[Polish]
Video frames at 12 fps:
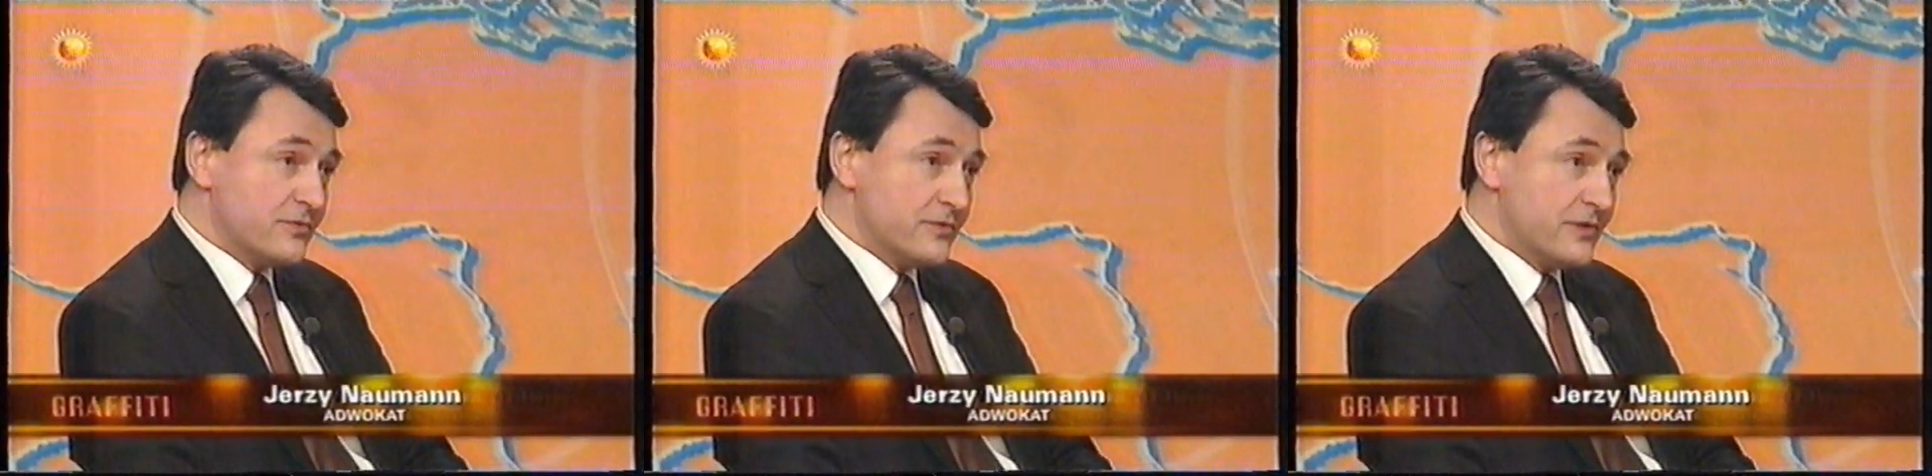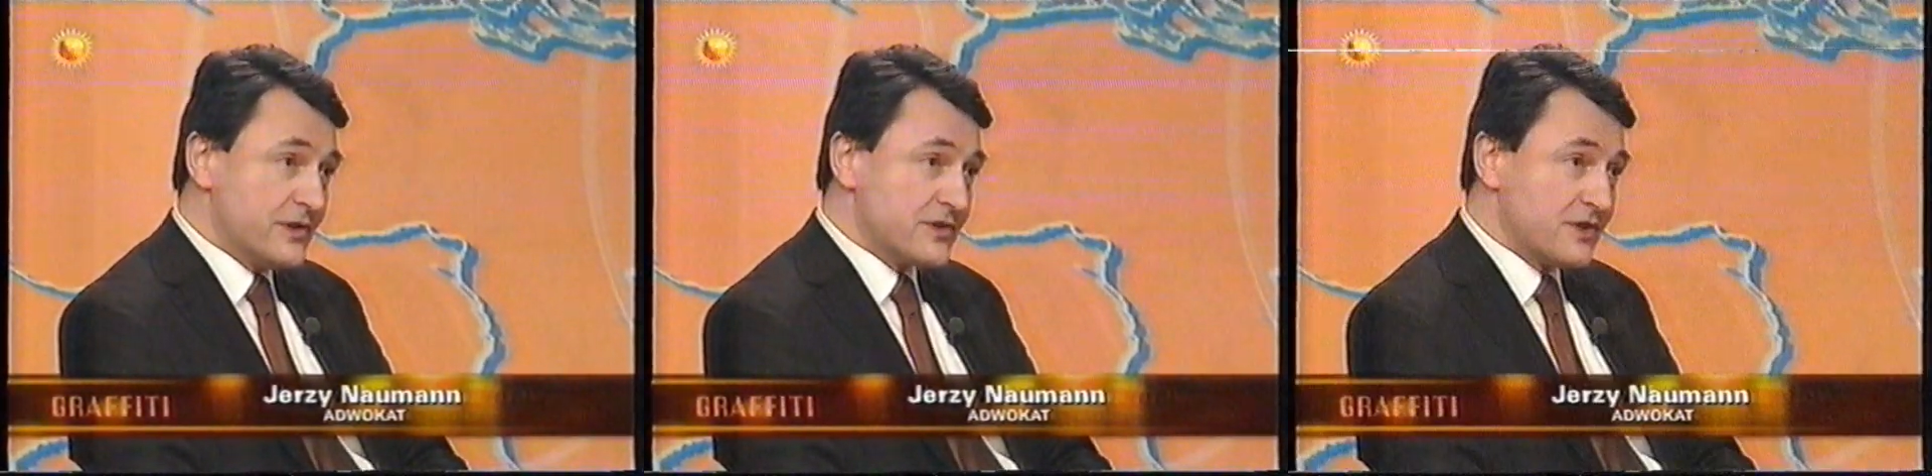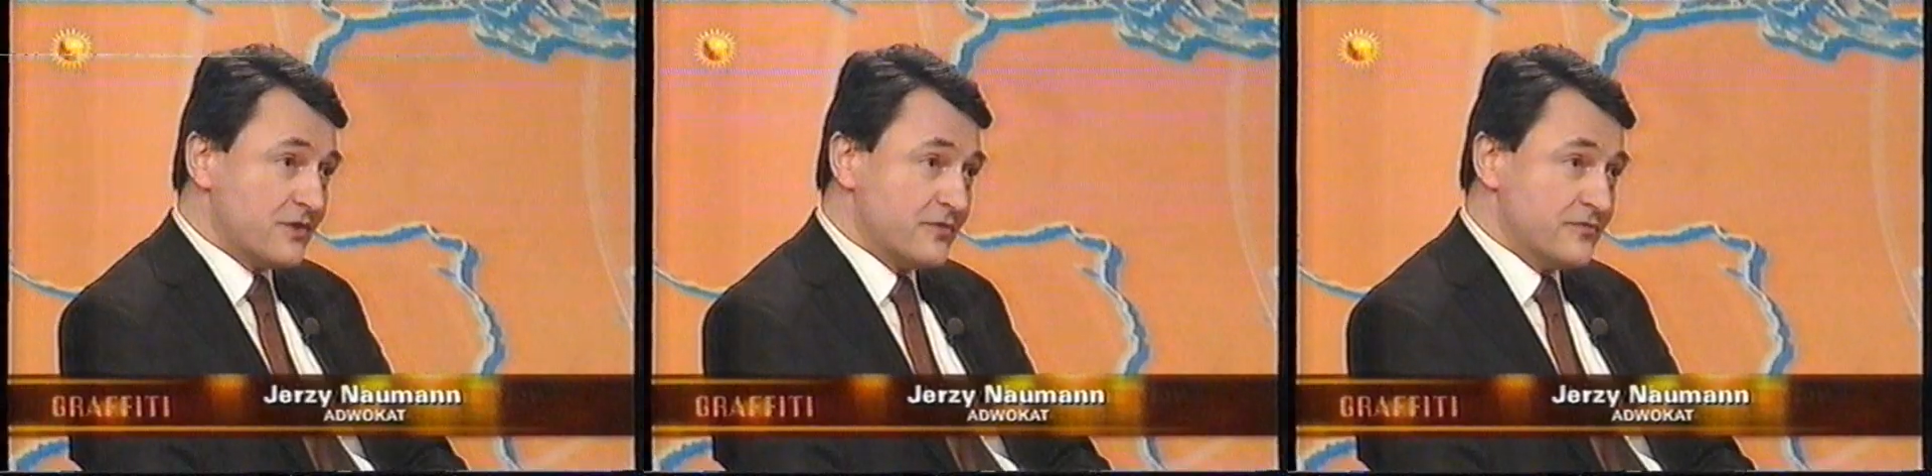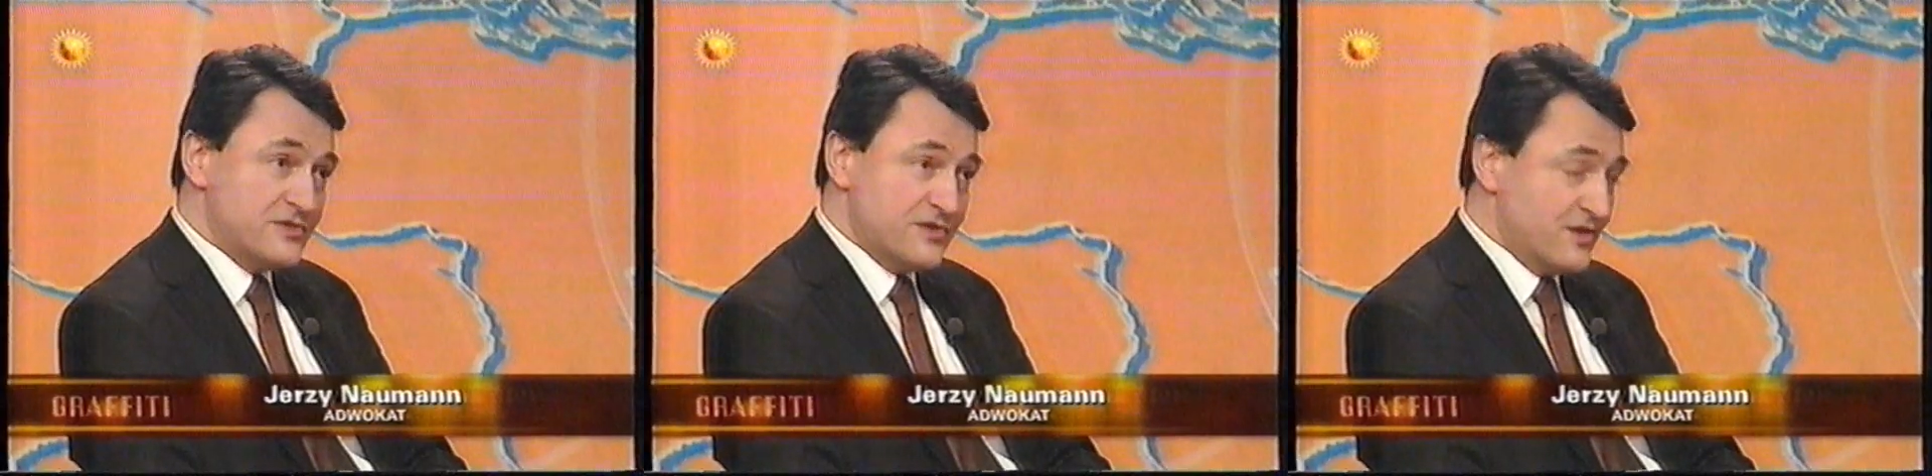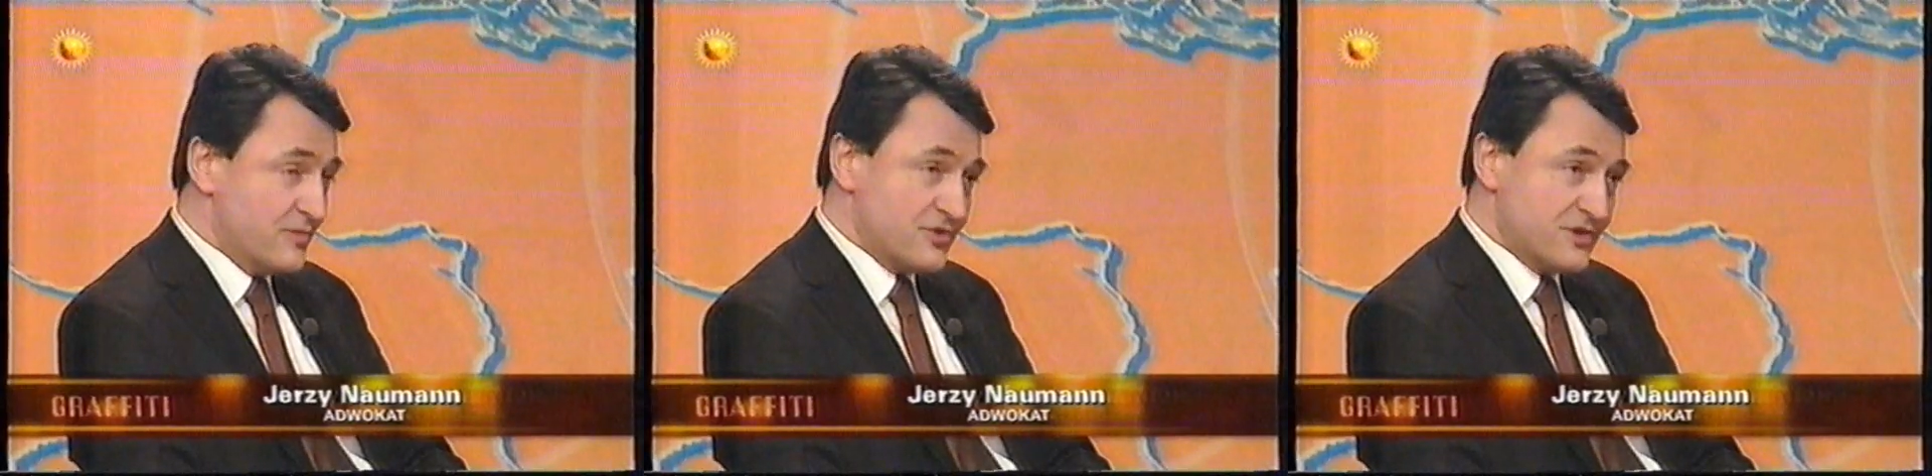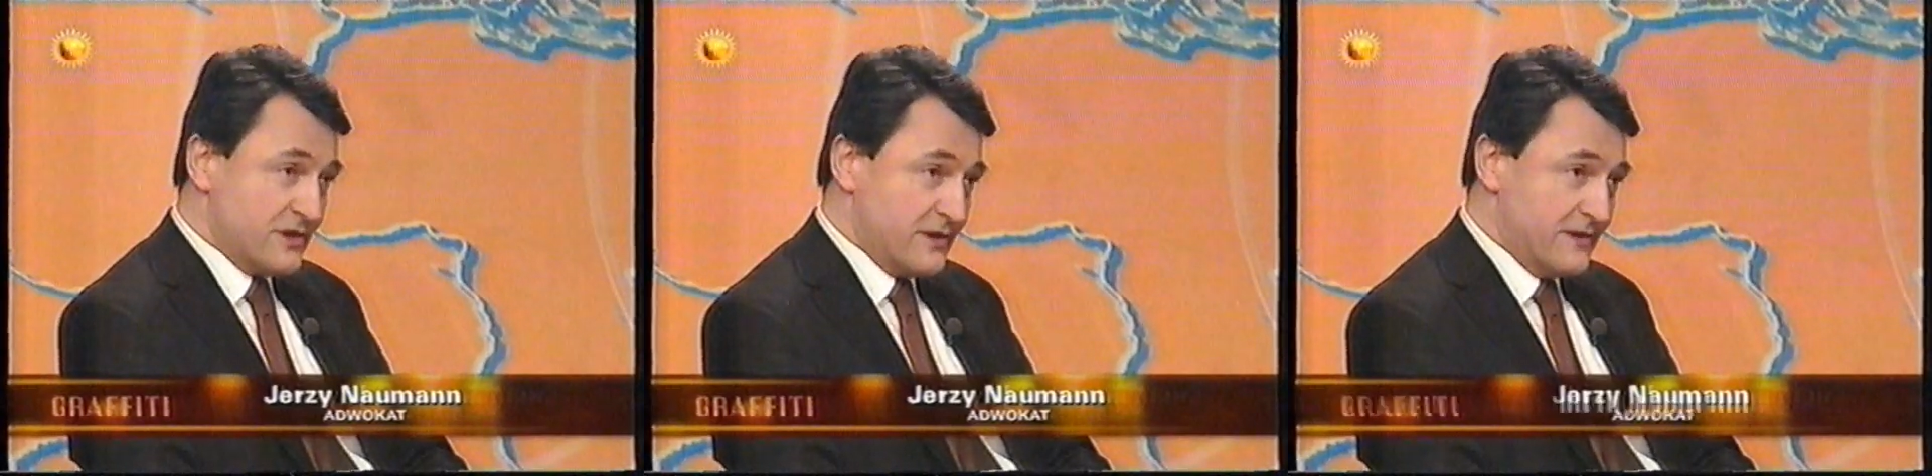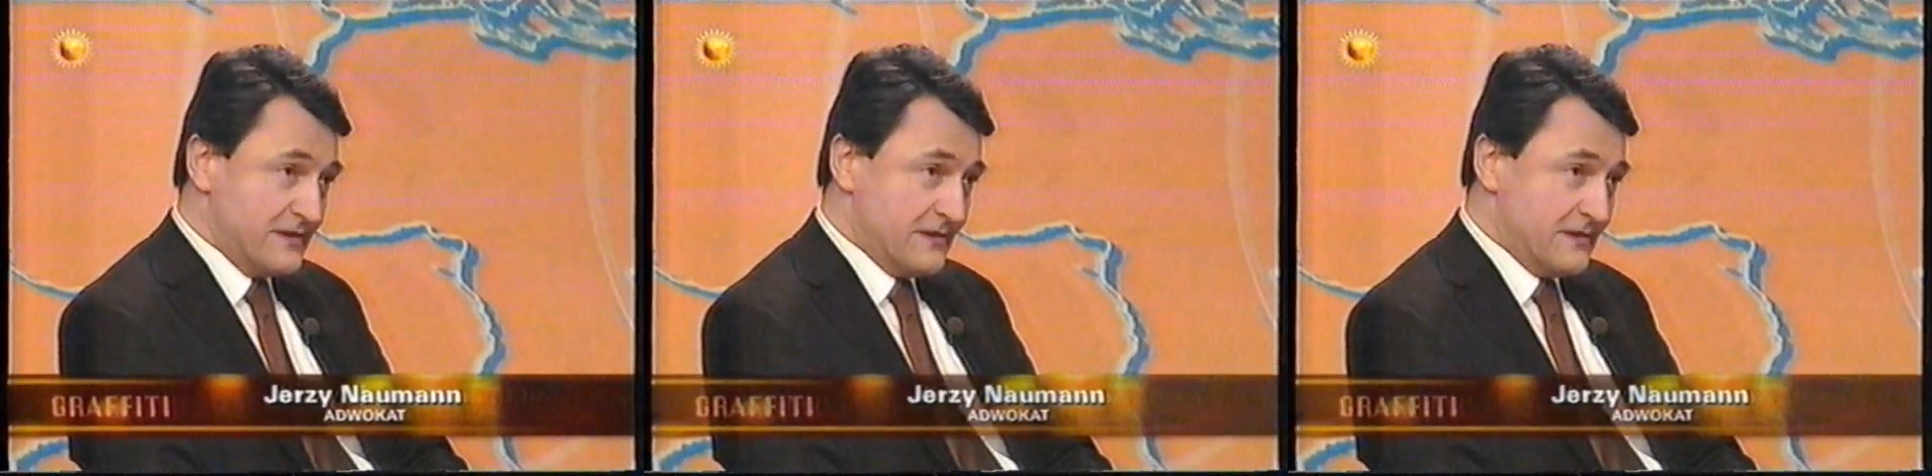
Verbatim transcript: na szachownicy nie można